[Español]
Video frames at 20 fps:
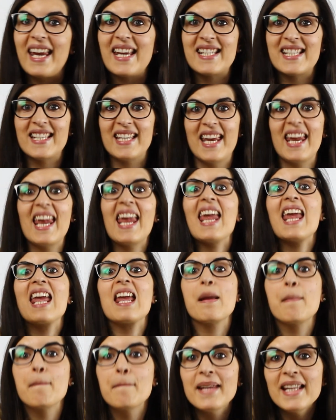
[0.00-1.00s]
que se
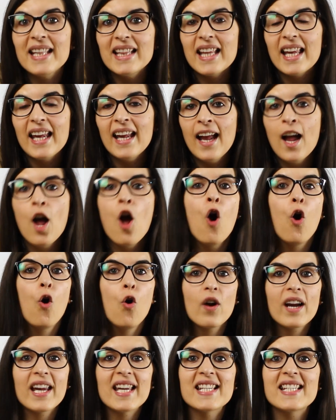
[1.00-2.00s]
emite
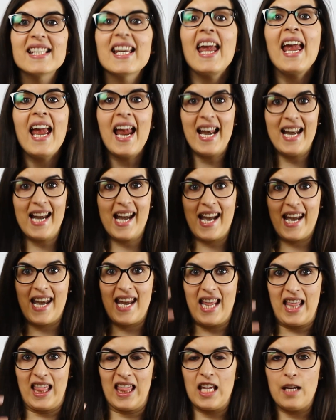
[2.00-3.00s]
o que se
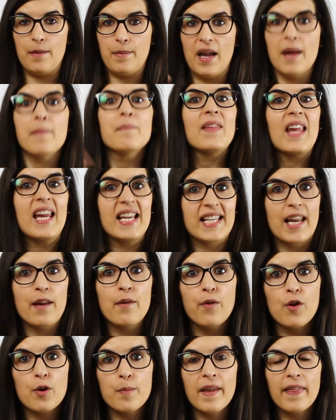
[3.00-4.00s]
recibe. Esa
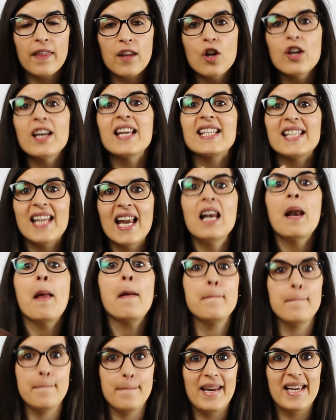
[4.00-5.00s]
información es el
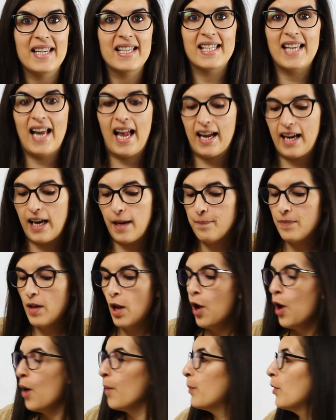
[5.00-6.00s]
mensaje.
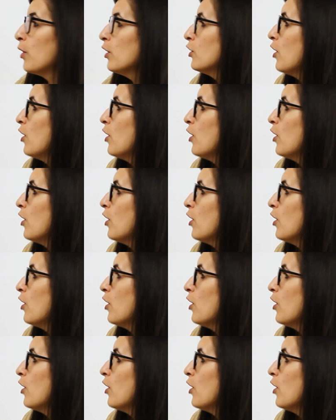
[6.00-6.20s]
Por